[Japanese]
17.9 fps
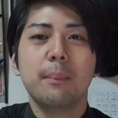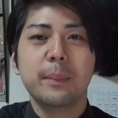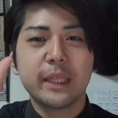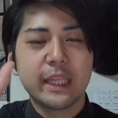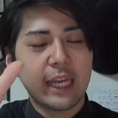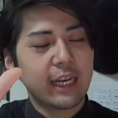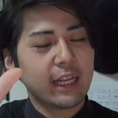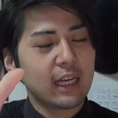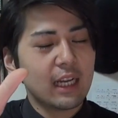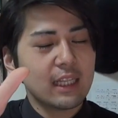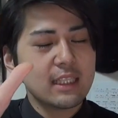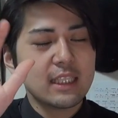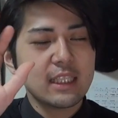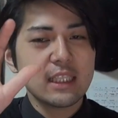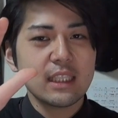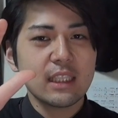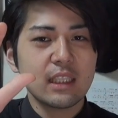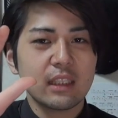みたいな感
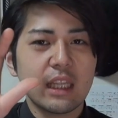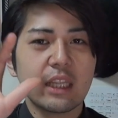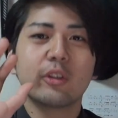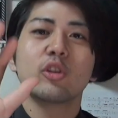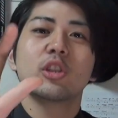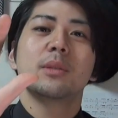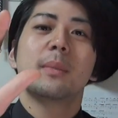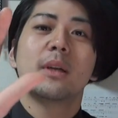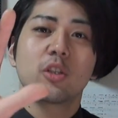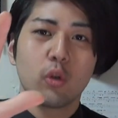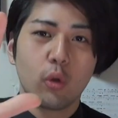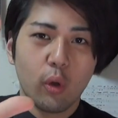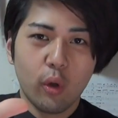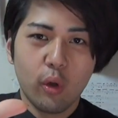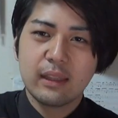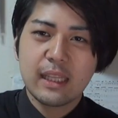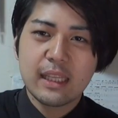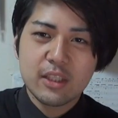じだとしま
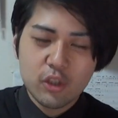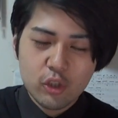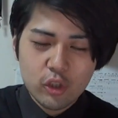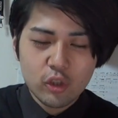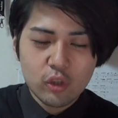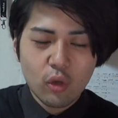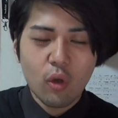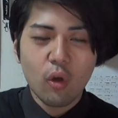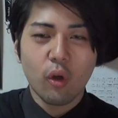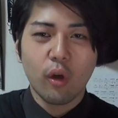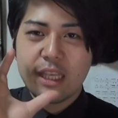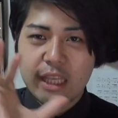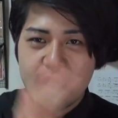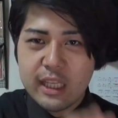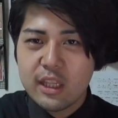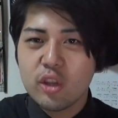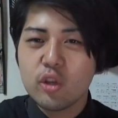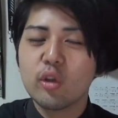しょう。ってすると、
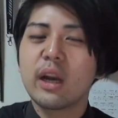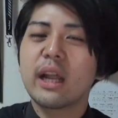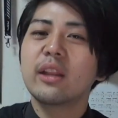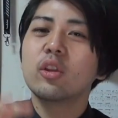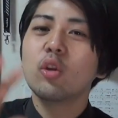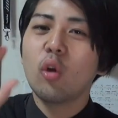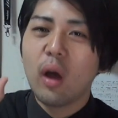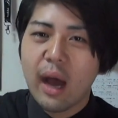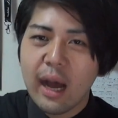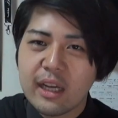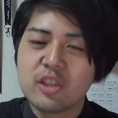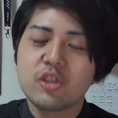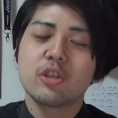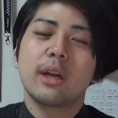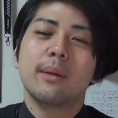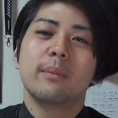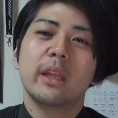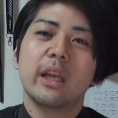インドラと
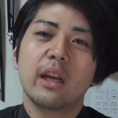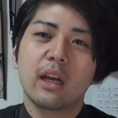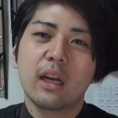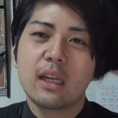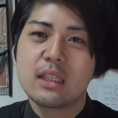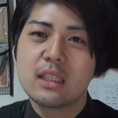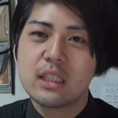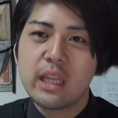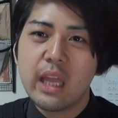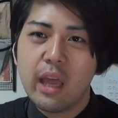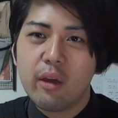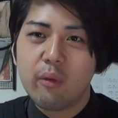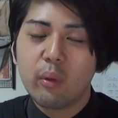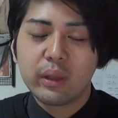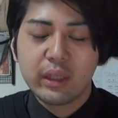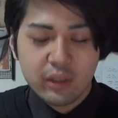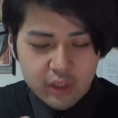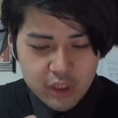アシュラみたいな感じで、
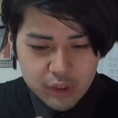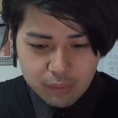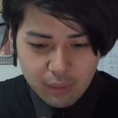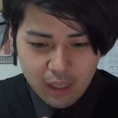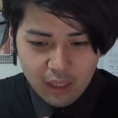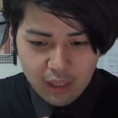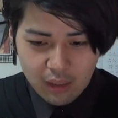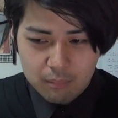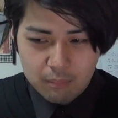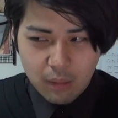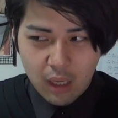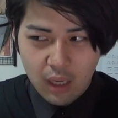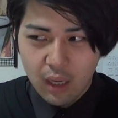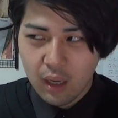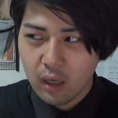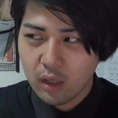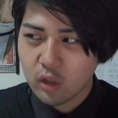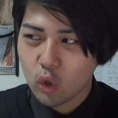私は、
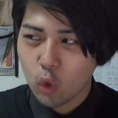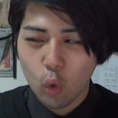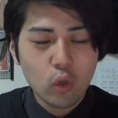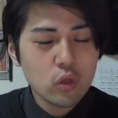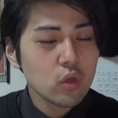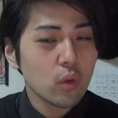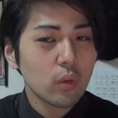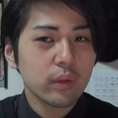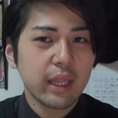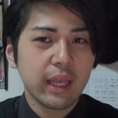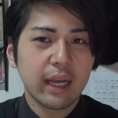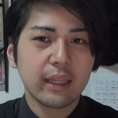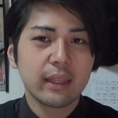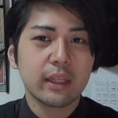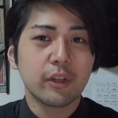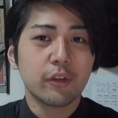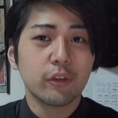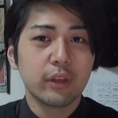まあ、共存を
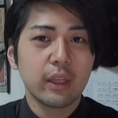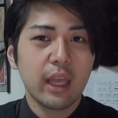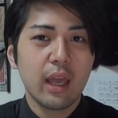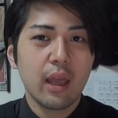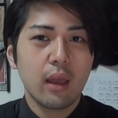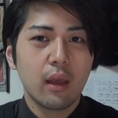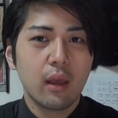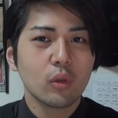願ってるんで、